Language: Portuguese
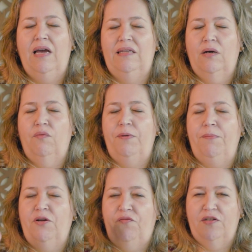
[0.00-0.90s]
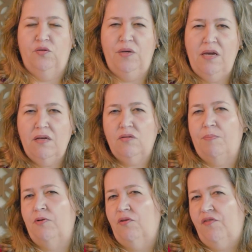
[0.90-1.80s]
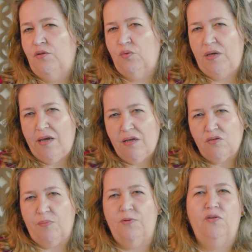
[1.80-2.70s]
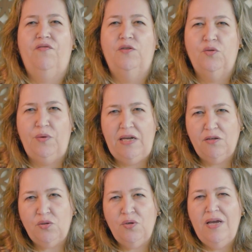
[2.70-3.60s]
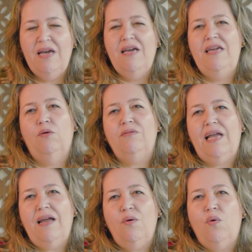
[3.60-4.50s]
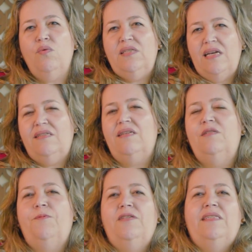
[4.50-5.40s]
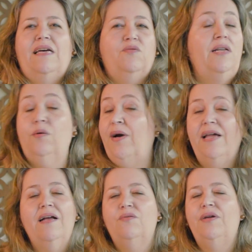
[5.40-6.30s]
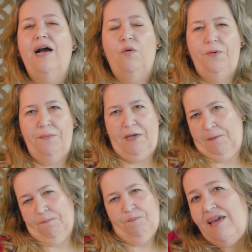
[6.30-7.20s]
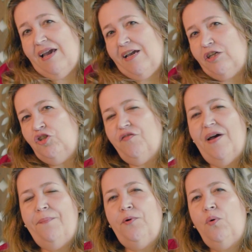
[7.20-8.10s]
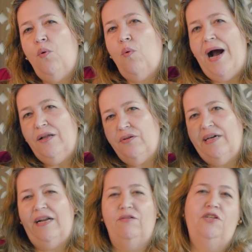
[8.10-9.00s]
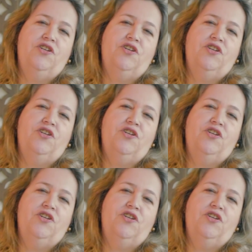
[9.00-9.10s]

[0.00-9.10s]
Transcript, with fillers: Então, primeiro eu faço isso, depois eu faço isso, depois eu faço isso, e eu tenho consciência desse processo, ele não é natural para mim. E aí a gente vai para o quarto degrau da